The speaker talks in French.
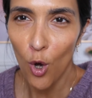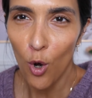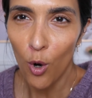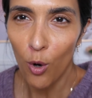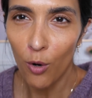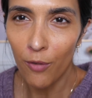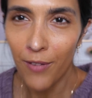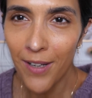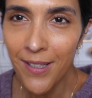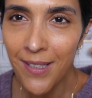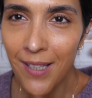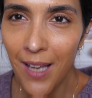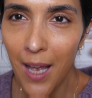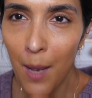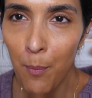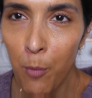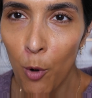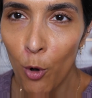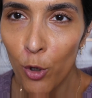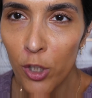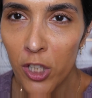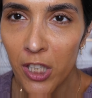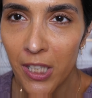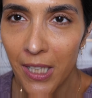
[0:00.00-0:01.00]
On va se
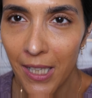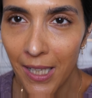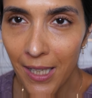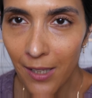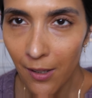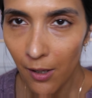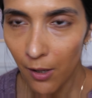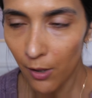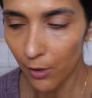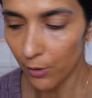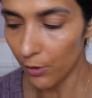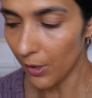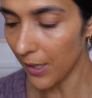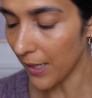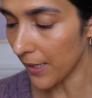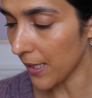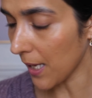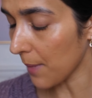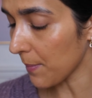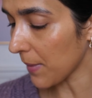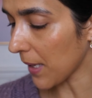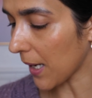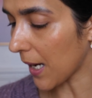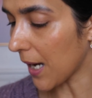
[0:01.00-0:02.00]
rapprocher euh, de la
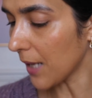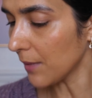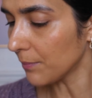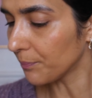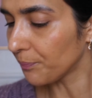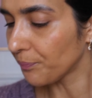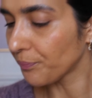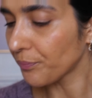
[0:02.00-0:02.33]
caméra